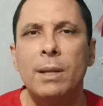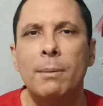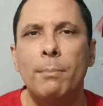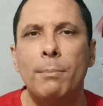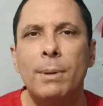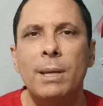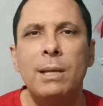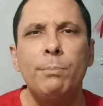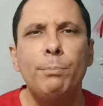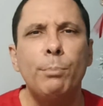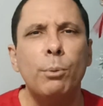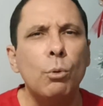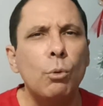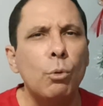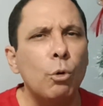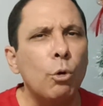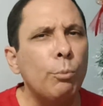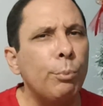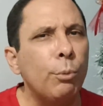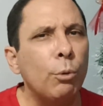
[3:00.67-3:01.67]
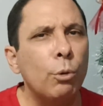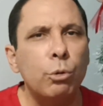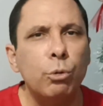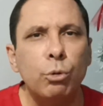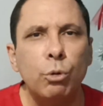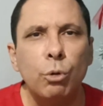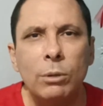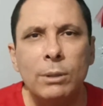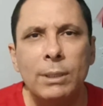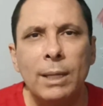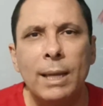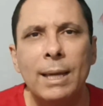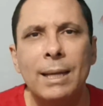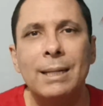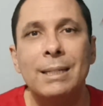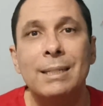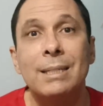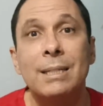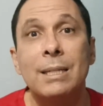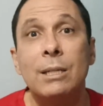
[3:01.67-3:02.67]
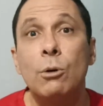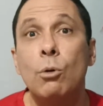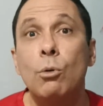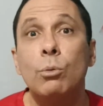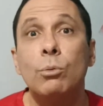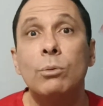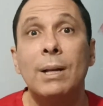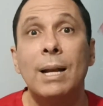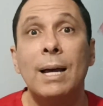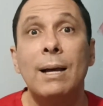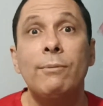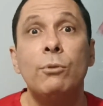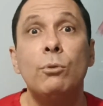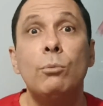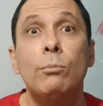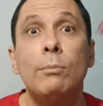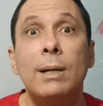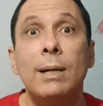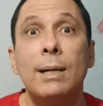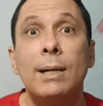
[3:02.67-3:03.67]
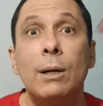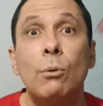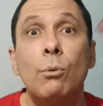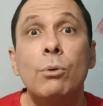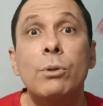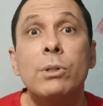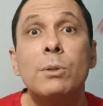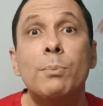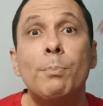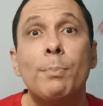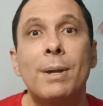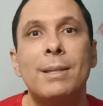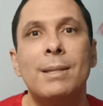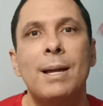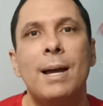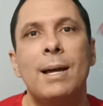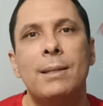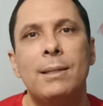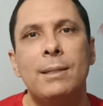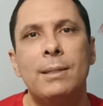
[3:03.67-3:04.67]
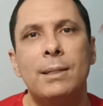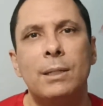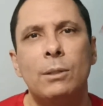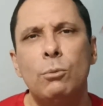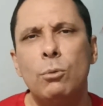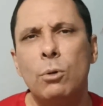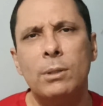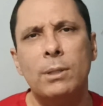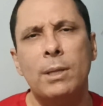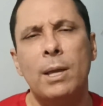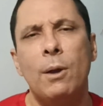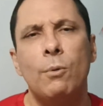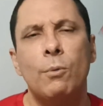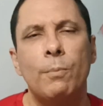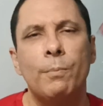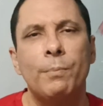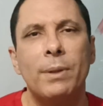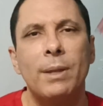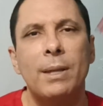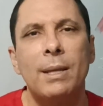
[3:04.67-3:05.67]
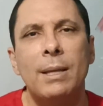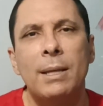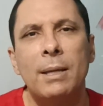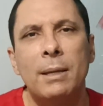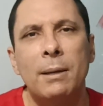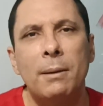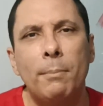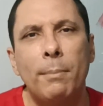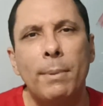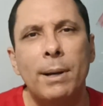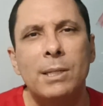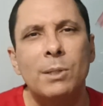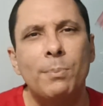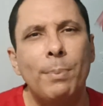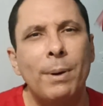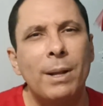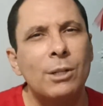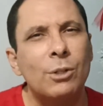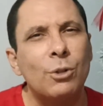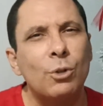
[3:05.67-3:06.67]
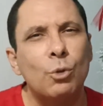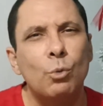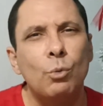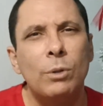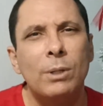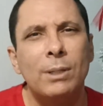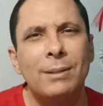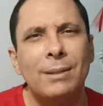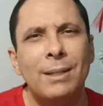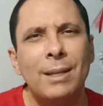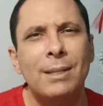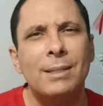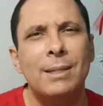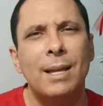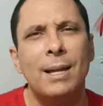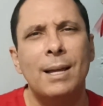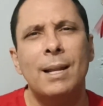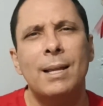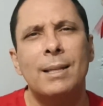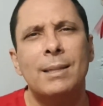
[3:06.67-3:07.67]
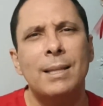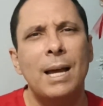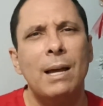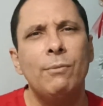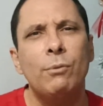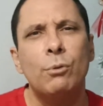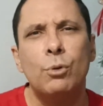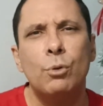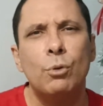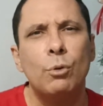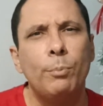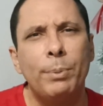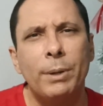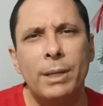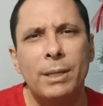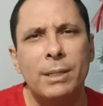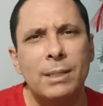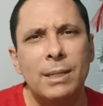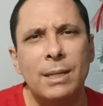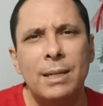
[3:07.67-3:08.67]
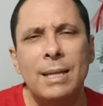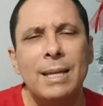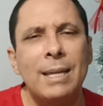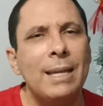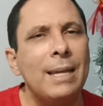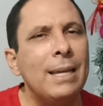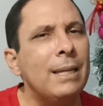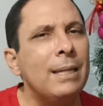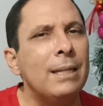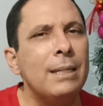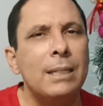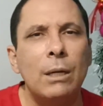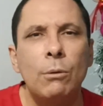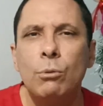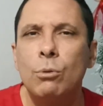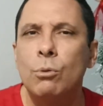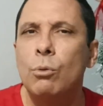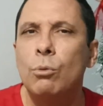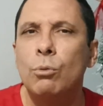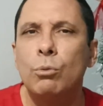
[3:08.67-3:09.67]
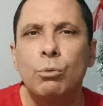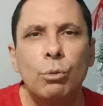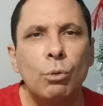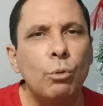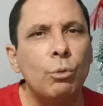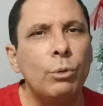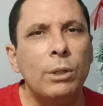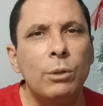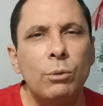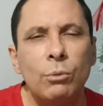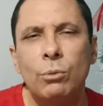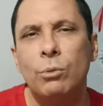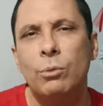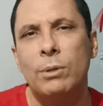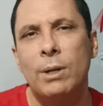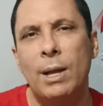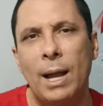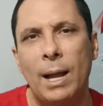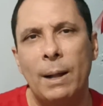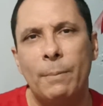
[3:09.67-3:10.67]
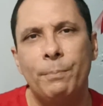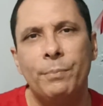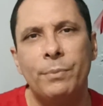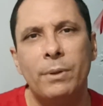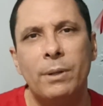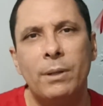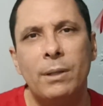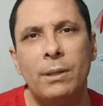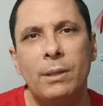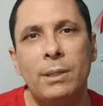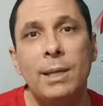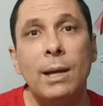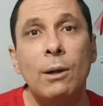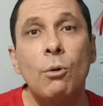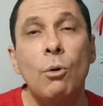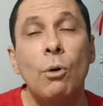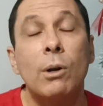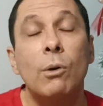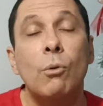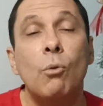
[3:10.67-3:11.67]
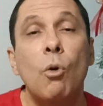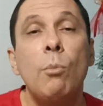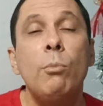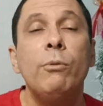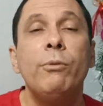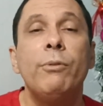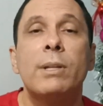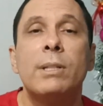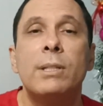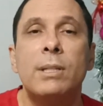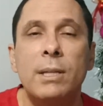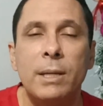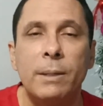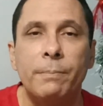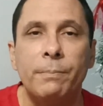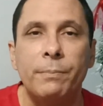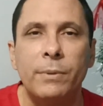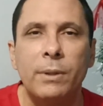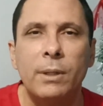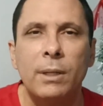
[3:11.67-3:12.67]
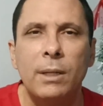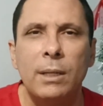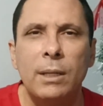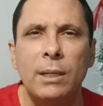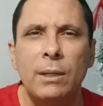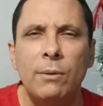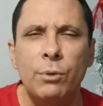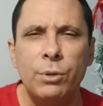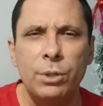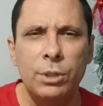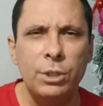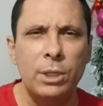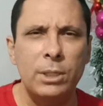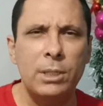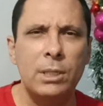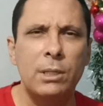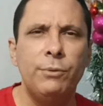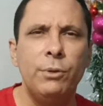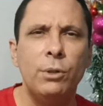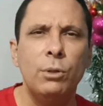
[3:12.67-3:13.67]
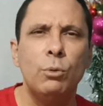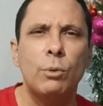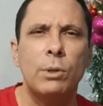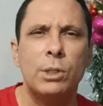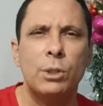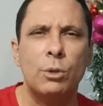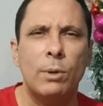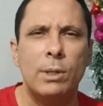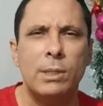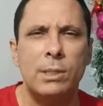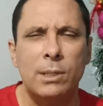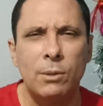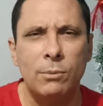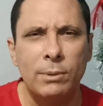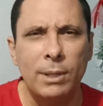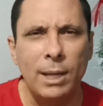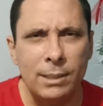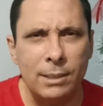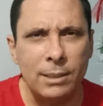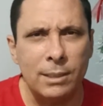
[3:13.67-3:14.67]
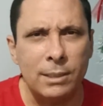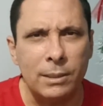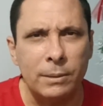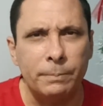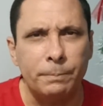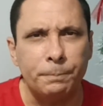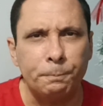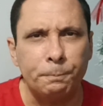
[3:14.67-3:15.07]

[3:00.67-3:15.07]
mas Ele procurou por toda ela se encontrava uma hospedaria, um hotel. Mas, para sua desagradável surpresa, ele não encontrou nenhum lugar. E agora, como fazer? Você já se viu numa situação dessas?